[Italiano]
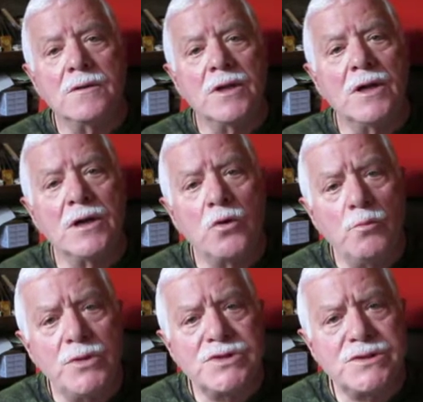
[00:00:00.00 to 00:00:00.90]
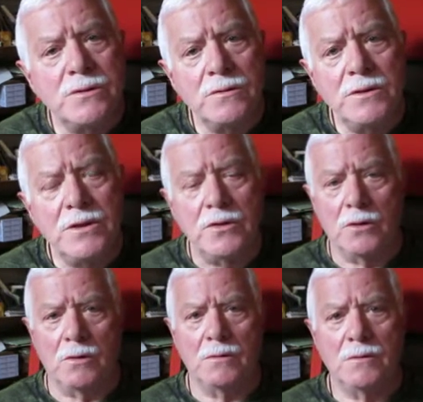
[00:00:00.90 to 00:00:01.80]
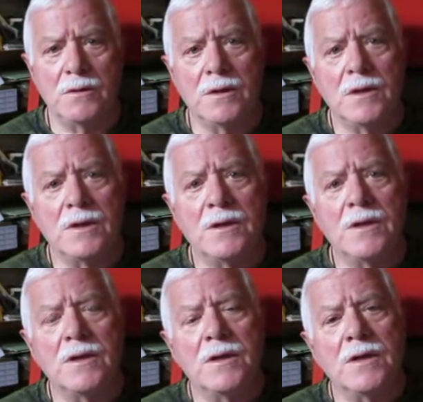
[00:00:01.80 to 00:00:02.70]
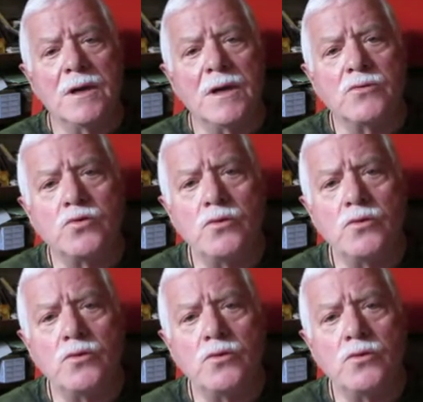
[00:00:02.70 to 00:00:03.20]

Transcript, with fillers: Nelle commissioni no è